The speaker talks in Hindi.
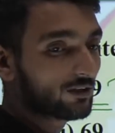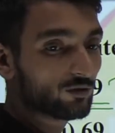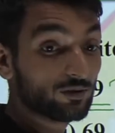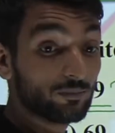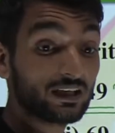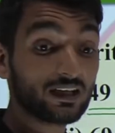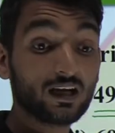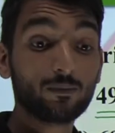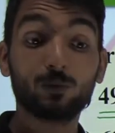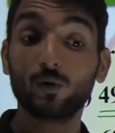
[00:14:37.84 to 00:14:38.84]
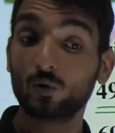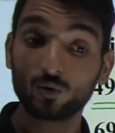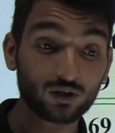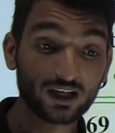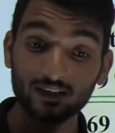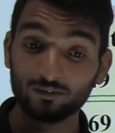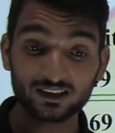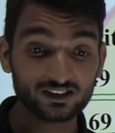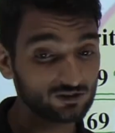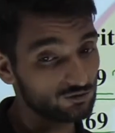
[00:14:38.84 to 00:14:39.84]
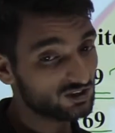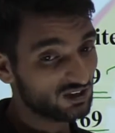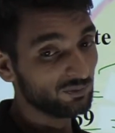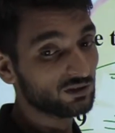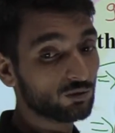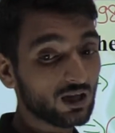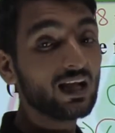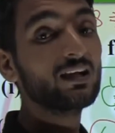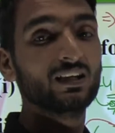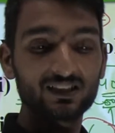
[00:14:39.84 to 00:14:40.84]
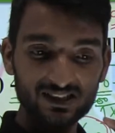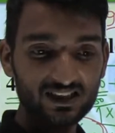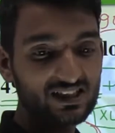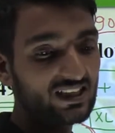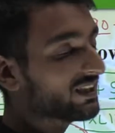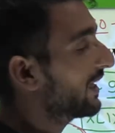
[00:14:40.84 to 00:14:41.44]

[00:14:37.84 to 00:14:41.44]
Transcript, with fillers: क्योंकि मैंने कहा फोर और नाइन वाली सिचुएशन पे थोड़ा सचेत